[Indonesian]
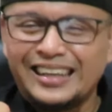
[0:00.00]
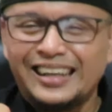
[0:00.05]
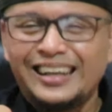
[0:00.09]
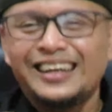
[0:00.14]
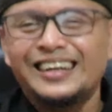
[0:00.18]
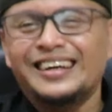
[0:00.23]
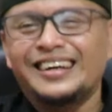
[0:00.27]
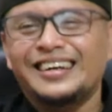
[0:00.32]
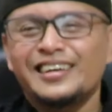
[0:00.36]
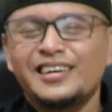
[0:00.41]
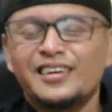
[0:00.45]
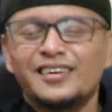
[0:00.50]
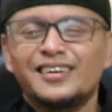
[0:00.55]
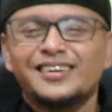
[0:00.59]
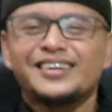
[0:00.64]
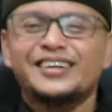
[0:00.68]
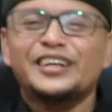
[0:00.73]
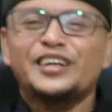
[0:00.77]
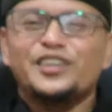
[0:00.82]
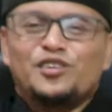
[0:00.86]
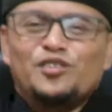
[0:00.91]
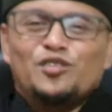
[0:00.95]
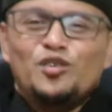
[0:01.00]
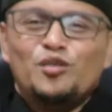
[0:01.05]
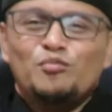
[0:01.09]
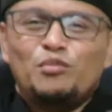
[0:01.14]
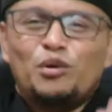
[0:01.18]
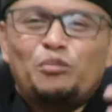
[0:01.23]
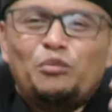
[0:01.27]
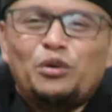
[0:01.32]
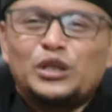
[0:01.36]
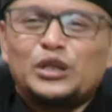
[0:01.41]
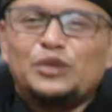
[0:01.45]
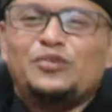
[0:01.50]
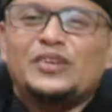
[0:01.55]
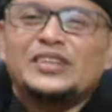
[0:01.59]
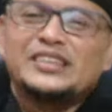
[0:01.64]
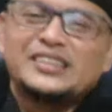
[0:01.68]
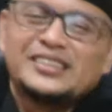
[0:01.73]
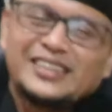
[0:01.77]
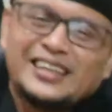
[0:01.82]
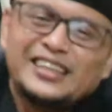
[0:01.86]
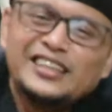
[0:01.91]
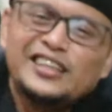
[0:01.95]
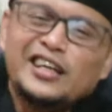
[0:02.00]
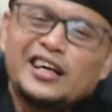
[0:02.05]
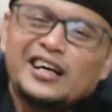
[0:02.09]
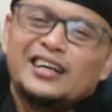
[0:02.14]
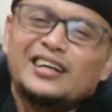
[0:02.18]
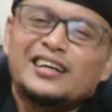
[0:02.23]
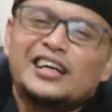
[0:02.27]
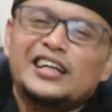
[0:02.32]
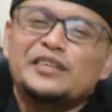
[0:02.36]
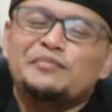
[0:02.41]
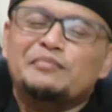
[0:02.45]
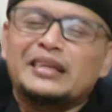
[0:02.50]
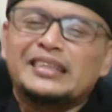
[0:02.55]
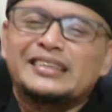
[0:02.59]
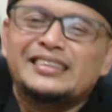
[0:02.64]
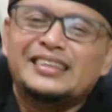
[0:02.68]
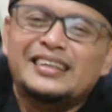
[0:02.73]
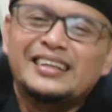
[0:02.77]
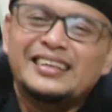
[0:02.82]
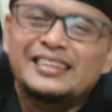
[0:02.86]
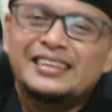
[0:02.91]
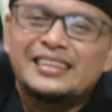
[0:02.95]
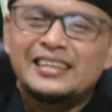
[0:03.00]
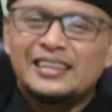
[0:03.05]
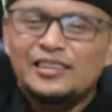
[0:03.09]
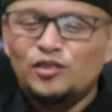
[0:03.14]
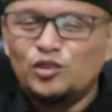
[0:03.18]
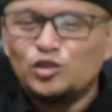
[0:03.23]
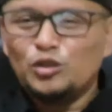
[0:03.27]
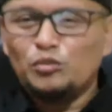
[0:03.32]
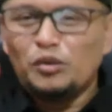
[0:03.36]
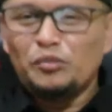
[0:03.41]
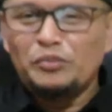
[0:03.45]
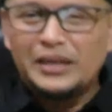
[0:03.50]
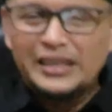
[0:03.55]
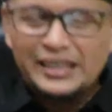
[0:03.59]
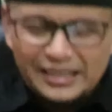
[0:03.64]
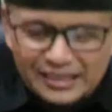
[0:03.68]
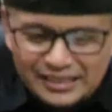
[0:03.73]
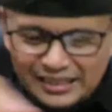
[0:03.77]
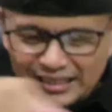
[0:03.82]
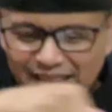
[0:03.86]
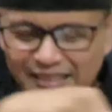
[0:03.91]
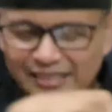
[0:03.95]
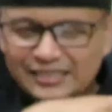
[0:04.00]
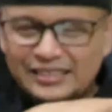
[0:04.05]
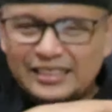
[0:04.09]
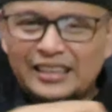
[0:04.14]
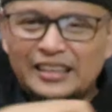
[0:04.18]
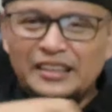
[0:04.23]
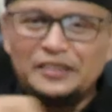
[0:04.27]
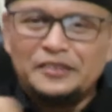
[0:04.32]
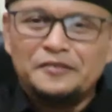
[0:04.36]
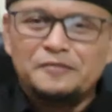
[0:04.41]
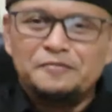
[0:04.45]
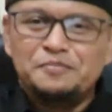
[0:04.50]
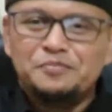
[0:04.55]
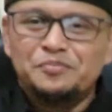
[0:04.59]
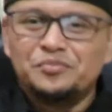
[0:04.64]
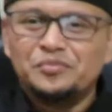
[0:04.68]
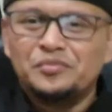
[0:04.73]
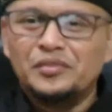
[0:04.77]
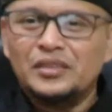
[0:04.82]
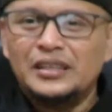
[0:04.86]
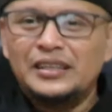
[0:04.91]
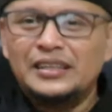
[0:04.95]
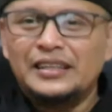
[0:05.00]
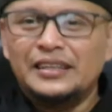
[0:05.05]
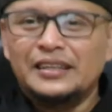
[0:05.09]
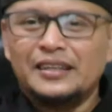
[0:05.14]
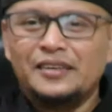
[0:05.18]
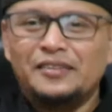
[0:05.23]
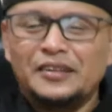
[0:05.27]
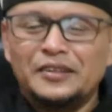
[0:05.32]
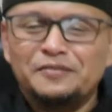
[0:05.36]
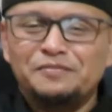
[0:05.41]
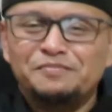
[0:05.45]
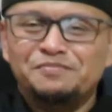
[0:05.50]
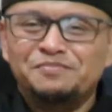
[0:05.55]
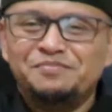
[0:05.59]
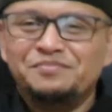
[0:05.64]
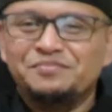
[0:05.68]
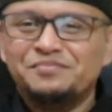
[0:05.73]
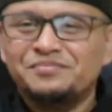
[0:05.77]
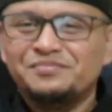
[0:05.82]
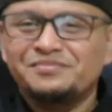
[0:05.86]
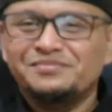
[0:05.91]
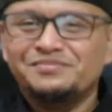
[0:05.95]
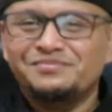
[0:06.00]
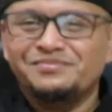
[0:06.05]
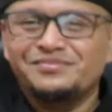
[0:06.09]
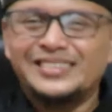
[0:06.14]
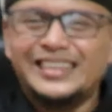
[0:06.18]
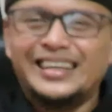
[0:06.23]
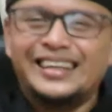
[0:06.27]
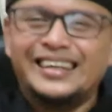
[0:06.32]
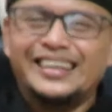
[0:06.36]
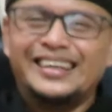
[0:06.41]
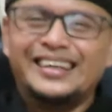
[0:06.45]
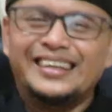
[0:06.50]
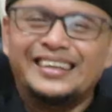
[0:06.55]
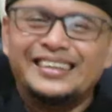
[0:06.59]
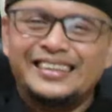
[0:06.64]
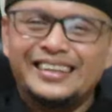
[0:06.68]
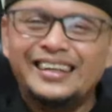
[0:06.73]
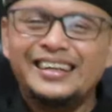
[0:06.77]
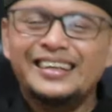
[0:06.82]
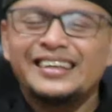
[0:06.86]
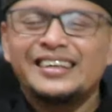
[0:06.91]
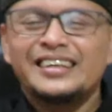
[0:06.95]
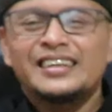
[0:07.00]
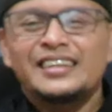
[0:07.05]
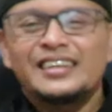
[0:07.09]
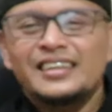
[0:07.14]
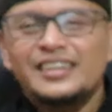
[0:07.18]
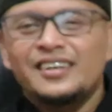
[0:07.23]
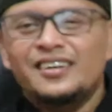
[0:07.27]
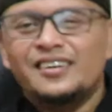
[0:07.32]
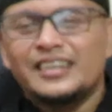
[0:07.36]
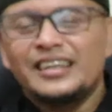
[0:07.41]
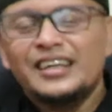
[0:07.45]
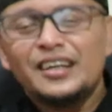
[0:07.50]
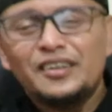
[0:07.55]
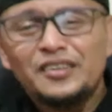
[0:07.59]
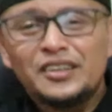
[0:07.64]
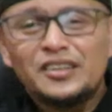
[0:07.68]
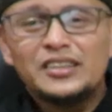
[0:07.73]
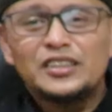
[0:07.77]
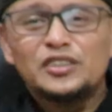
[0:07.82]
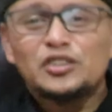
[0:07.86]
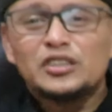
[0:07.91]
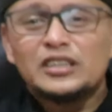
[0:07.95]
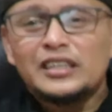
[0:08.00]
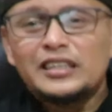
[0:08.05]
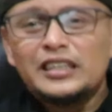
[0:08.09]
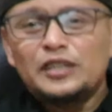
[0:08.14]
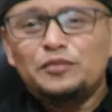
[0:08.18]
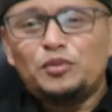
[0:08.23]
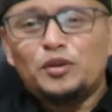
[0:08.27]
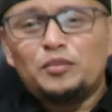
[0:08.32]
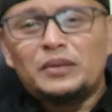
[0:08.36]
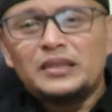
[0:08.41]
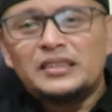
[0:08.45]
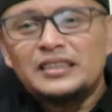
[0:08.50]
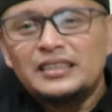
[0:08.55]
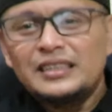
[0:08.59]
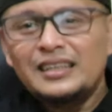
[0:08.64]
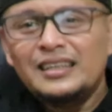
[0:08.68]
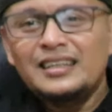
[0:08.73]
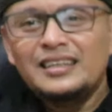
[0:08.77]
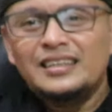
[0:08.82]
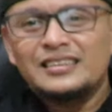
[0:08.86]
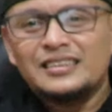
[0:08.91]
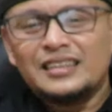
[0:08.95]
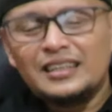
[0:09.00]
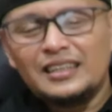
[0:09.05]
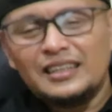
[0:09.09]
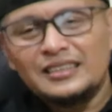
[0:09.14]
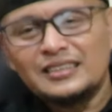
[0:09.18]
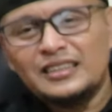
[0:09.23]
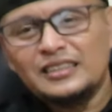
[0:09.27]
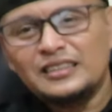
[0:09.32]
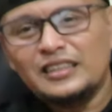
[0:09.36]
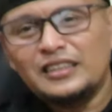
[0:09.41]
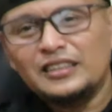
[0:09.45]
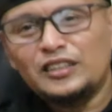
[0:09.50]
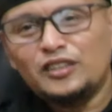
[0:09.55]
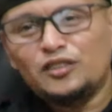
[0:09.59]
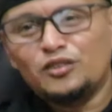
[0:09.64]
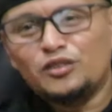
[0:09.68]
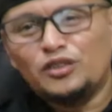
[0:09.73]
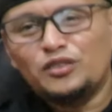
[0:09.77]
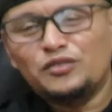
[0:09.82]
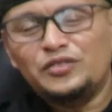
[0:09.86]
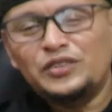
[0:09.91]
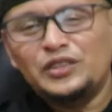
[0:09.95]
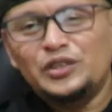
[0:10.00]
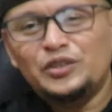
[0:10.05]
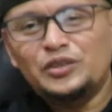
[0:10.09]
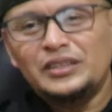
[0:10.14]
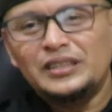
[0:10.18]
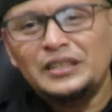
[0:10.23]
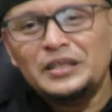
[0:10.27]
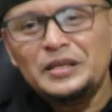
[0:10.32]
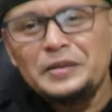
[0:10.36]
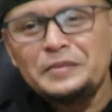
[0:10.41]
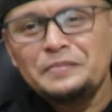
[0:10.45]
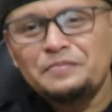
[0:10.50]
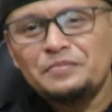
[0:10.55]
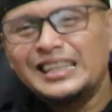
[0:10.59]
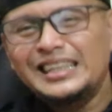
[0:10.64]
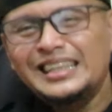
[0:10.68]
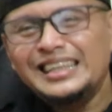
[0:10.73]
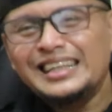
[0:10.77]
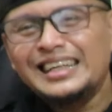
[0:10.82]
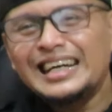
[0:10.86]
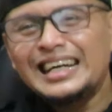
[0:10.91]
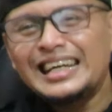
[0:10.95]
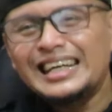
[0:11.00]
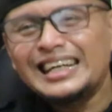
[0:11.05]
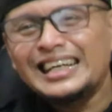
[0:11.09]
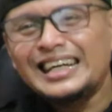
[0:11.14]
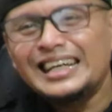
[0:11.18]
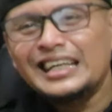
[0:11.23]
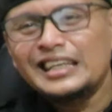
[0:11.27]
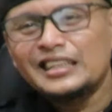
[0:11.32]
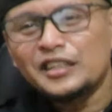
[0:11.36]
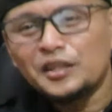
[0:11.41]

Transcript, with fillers: ya. Keren, memotivasi sekali ya kalimatnya. Untuk memilikinya silakan ini kalau nah ya Oke kawan-kawan itu saja informasinya. Sekarang saatnya kita nonton video ini. Ini gaya-gaya